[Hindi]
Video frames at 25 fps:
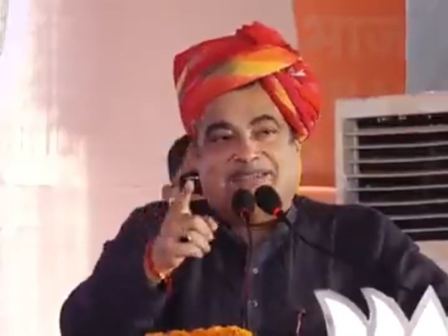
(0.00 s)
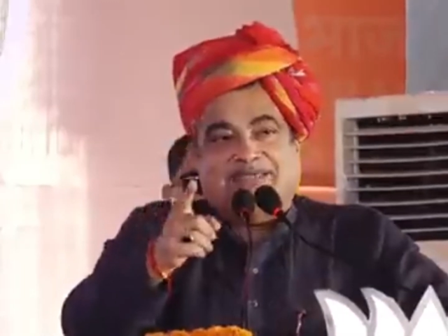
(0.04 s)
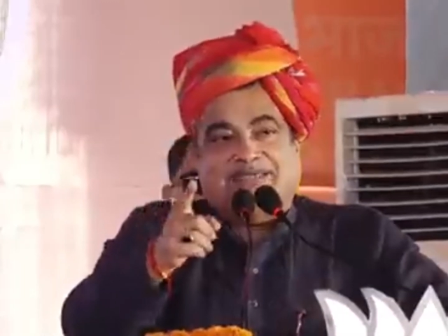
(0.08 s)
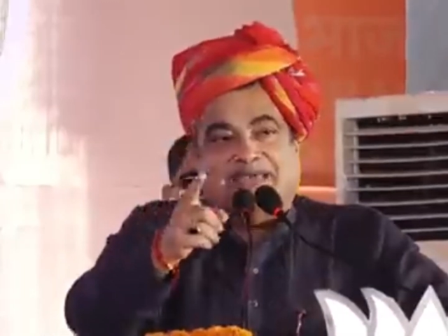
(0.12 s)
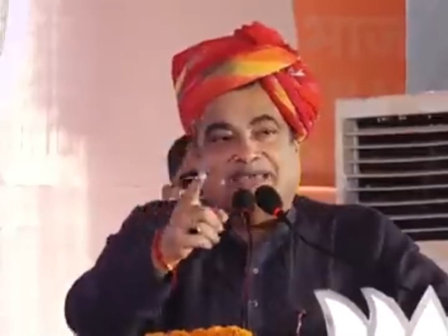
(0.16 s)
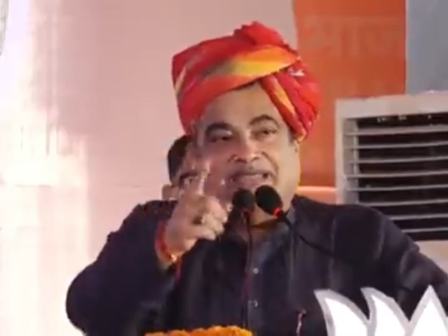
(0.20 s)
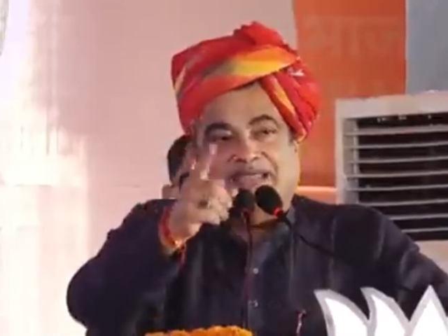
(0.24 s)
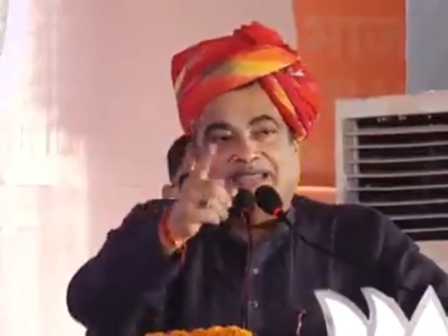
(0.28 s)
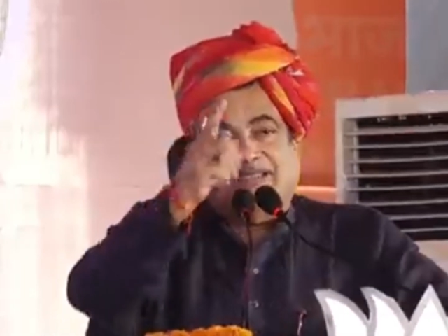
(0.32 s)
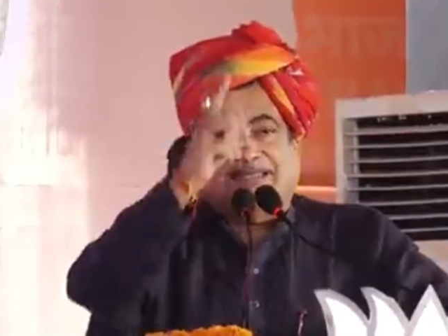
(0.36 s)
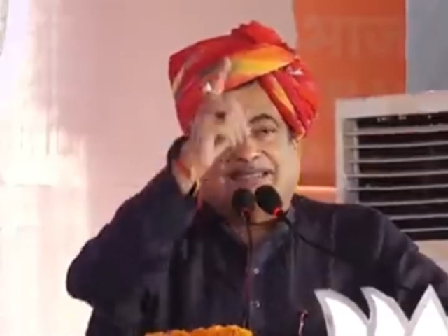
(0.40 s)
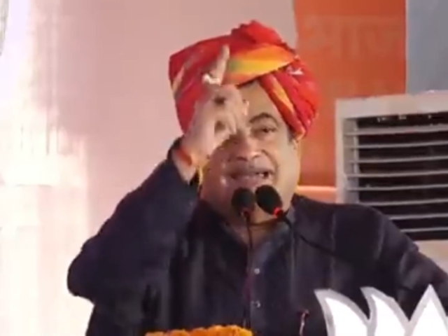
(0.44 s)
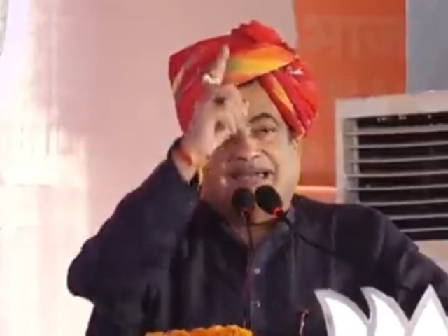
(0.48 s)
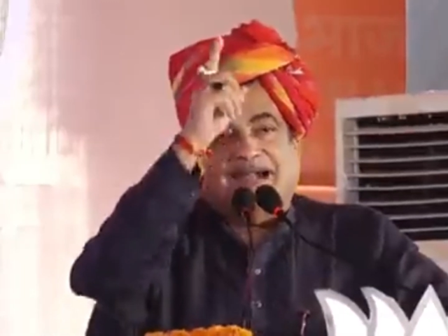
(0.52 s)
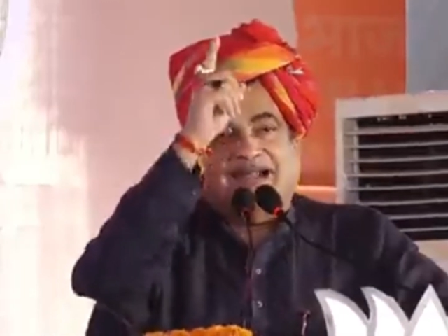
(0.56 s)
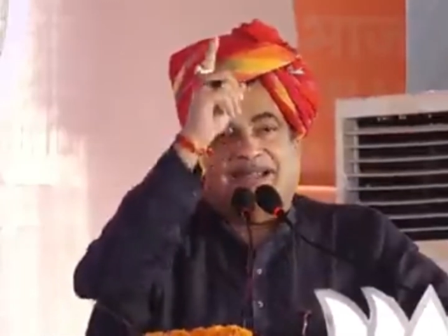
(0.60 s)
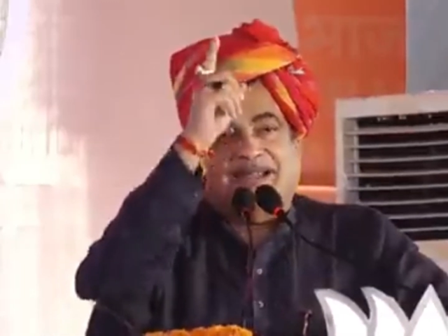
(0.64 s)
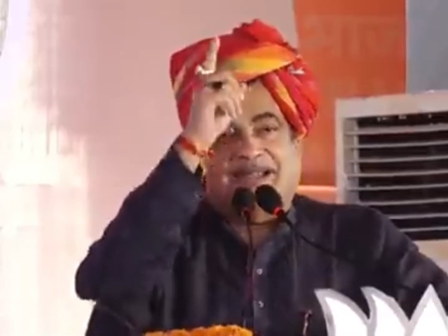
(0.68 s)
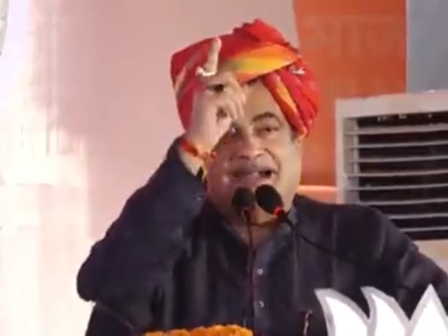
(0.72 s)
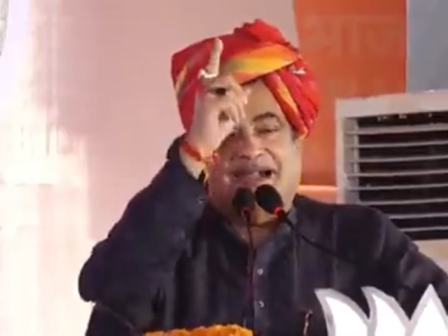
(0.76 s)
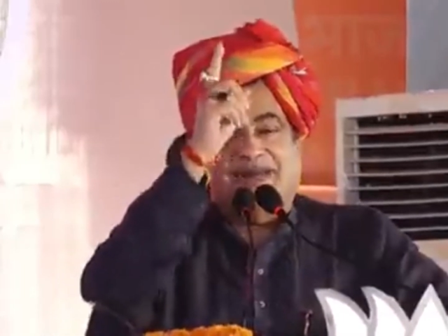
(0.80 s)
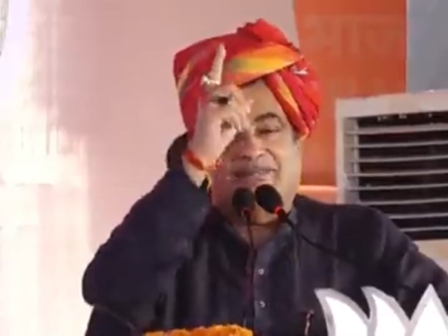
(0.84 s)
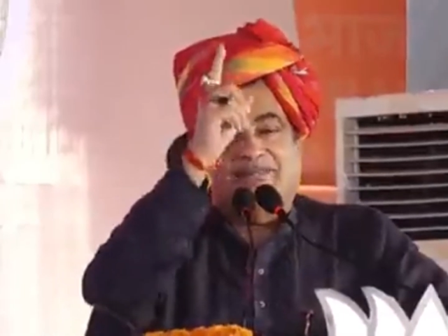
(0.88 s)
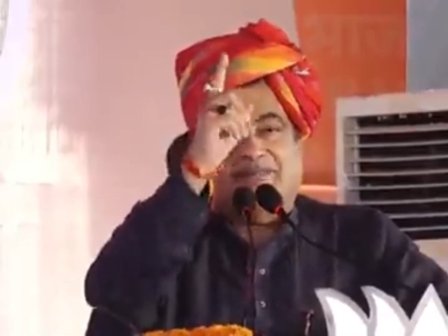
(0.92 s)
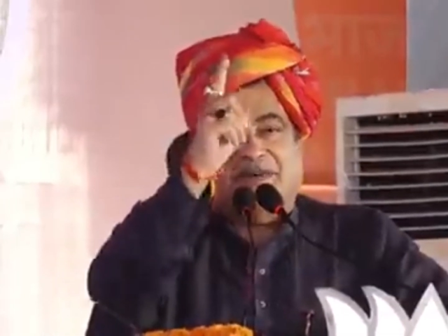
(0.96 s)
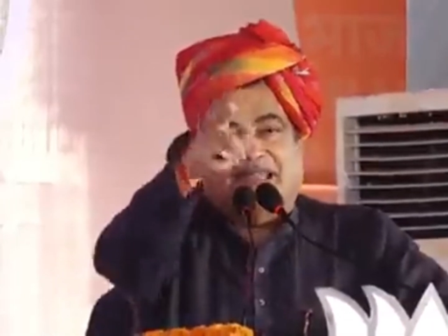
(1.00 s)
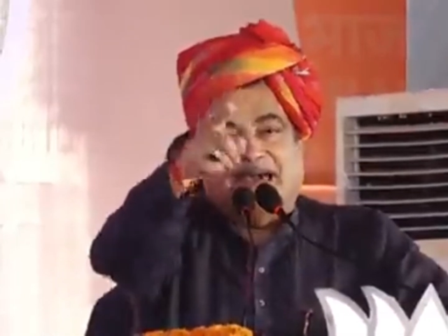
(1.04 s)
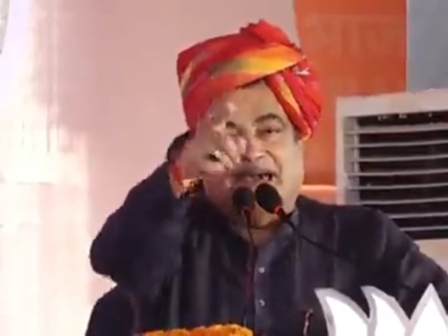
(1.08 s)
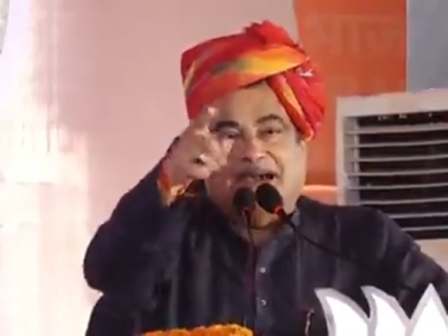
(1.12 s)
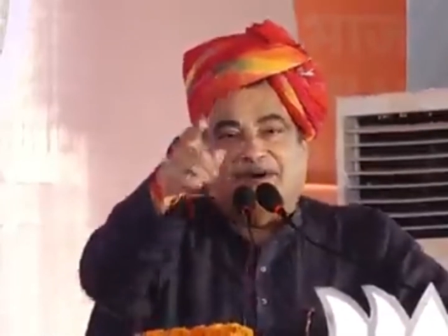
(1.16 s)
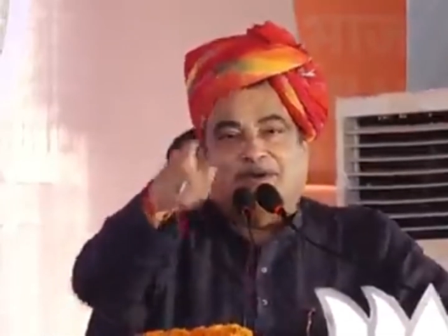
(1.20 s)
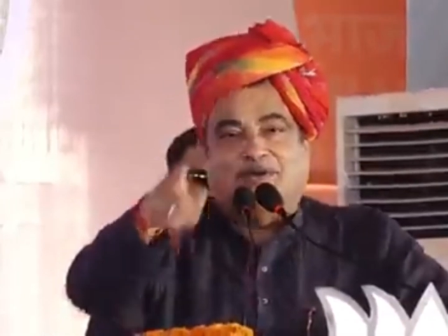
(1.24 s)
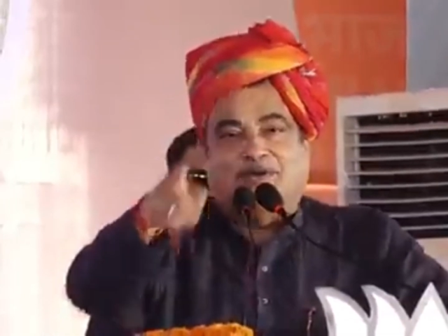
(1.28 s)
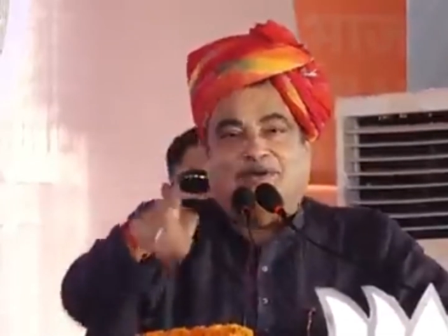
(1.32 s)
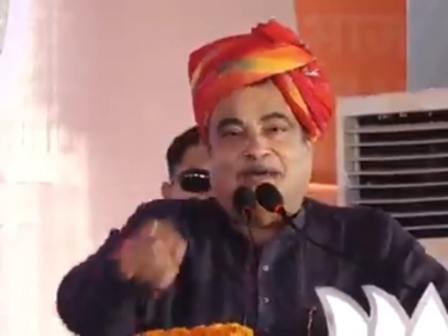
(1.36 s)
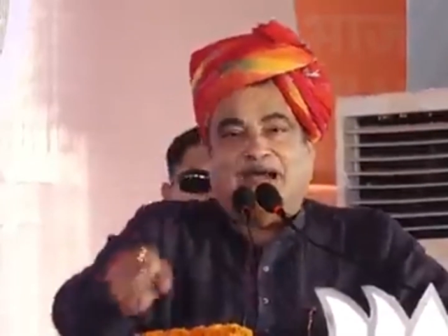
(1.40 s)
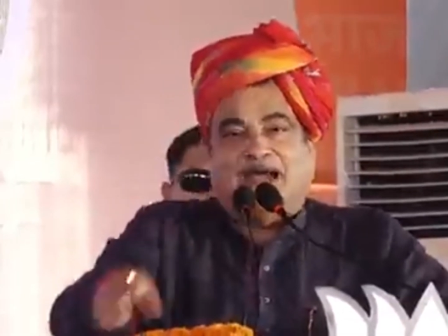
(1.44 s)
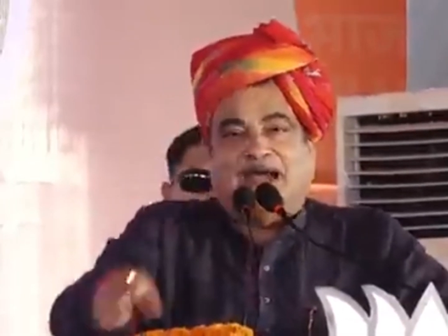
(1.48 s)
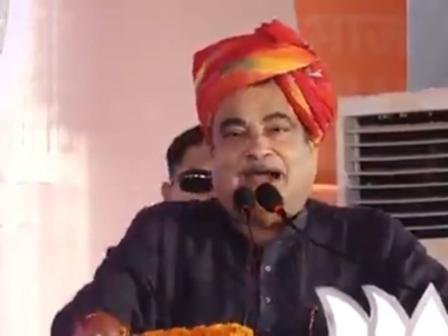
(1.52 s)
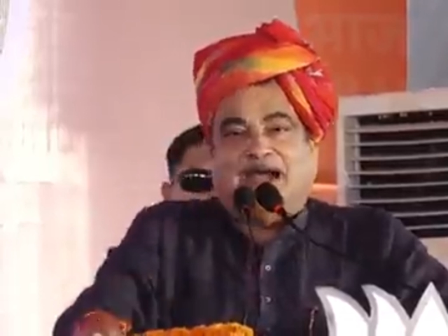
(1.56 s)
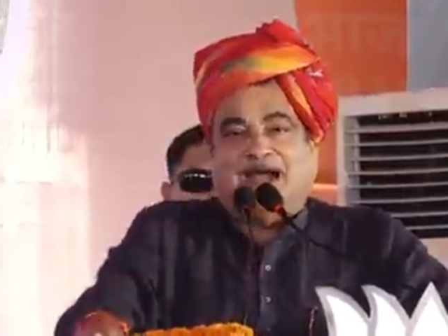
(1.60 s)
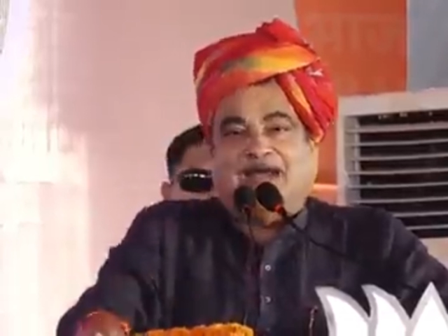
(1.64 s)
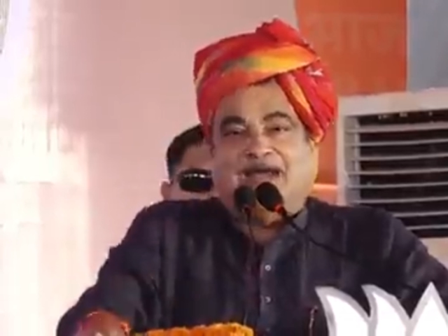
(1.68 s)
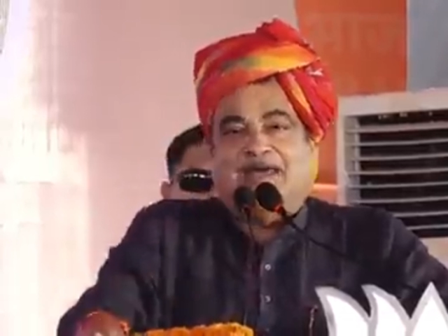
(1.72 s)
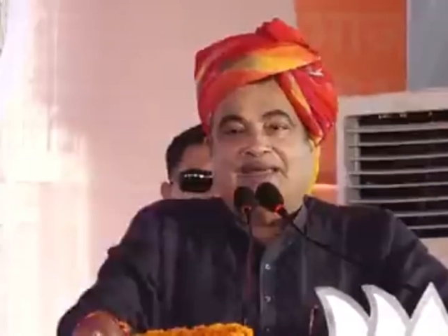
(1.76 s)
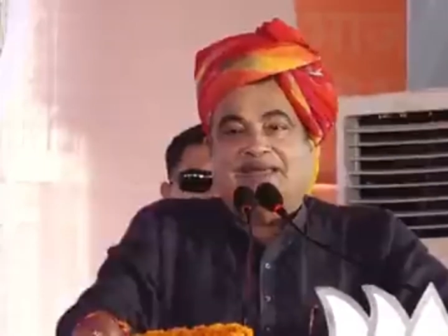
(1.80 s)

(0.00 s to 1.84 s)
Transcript: जनता का भला होगा